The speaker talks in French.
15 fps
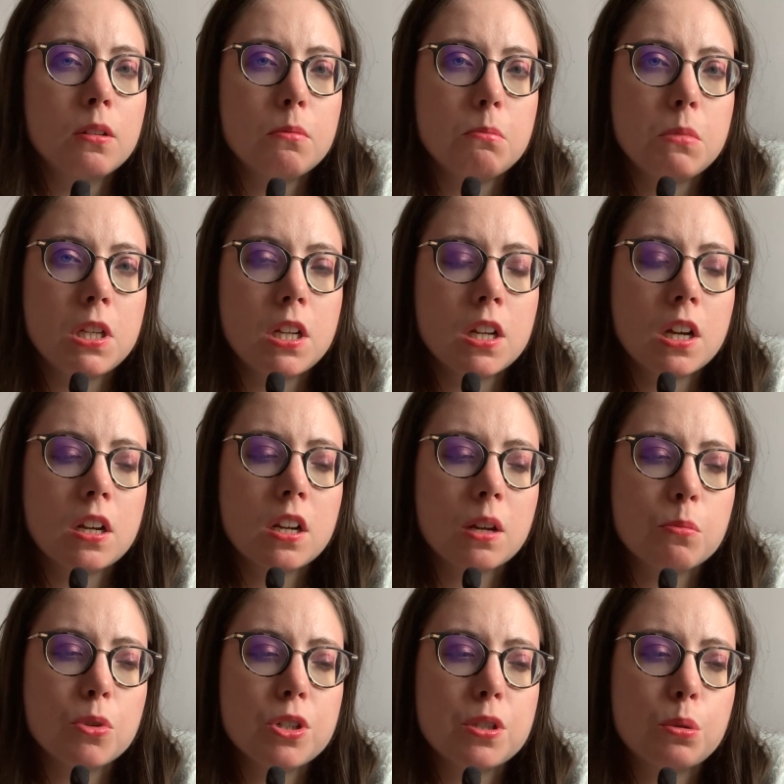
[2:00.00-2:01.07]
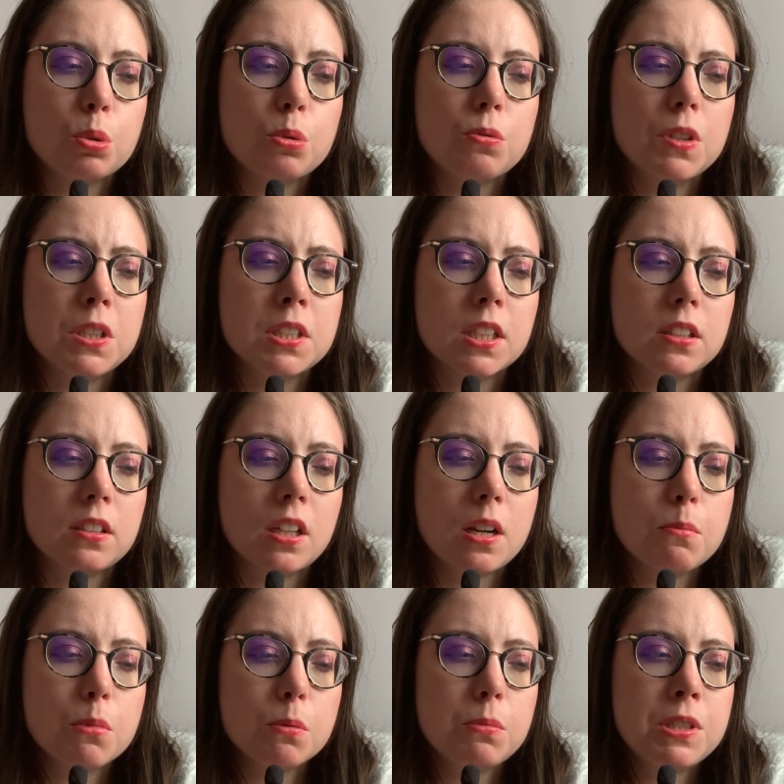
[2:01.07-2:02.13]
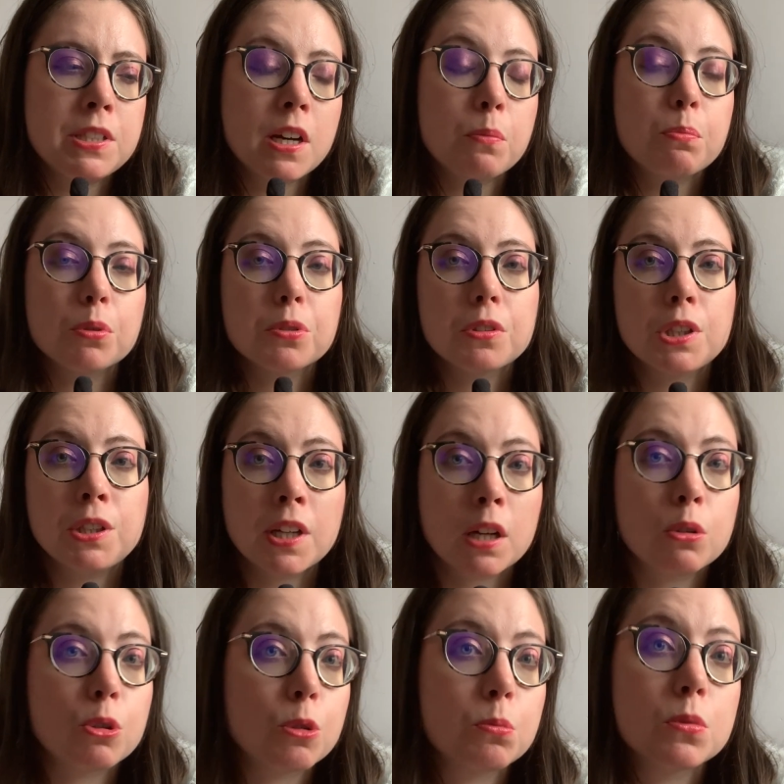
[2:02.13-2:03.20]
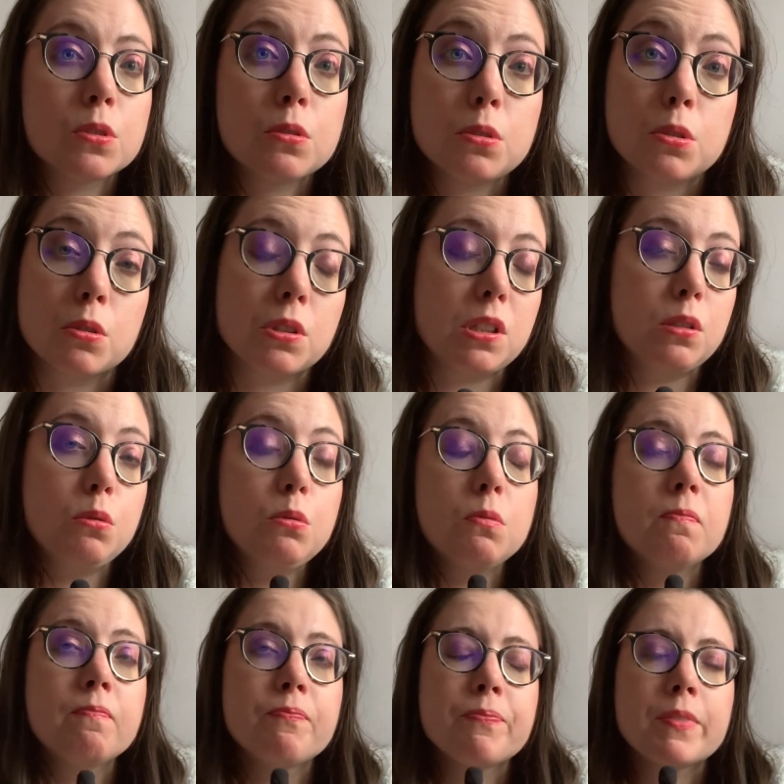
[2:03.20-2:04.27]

Mais là, clairement, j'ai trouvé ça tellement bizarre. Pourtant, des dark romances, j'en ai lu.